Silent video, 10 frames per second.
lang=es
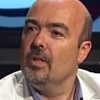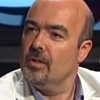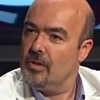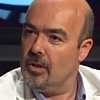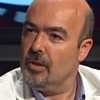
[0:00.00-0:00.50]

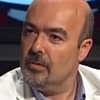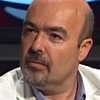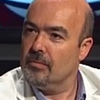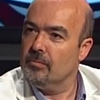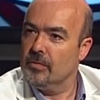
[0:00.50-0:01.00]
Sí,
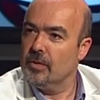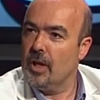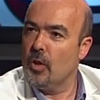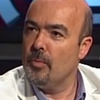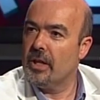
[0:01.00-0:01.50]
mm,
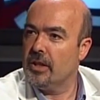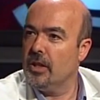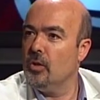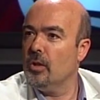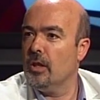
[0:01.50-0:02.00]
Claudio
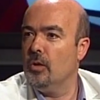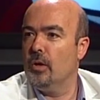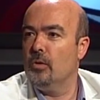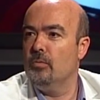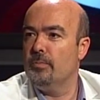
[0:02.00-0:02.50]
Marcelo desde
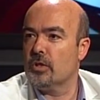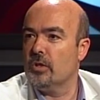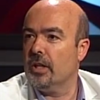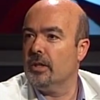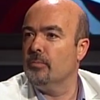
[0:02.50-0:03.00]
luego es un
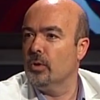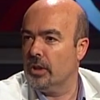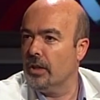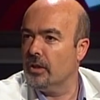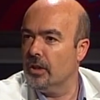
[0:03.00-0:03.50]
personaje
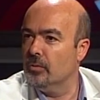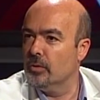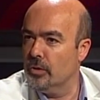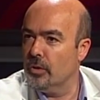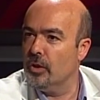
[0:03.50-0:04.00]
importante, como
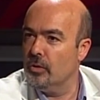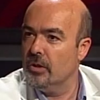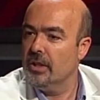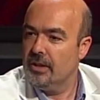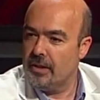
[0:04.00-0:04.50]
yo digo
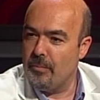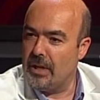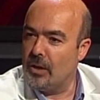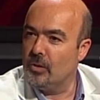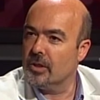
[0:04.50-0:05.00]
también en
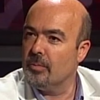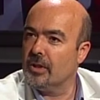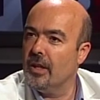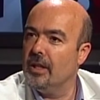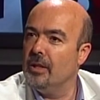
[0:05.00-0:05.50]
la
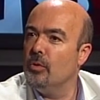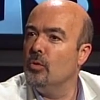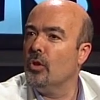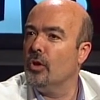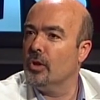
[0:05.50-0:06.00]
contraportada del libro,
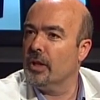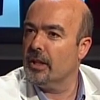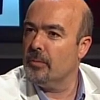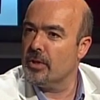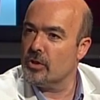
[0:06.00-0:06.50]
uno de los
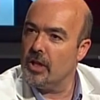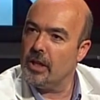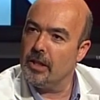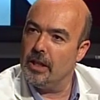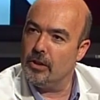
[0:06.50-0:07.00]
grandes
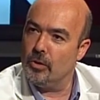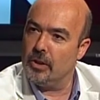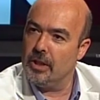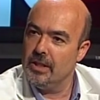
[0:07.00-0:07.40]
personajes de la historia.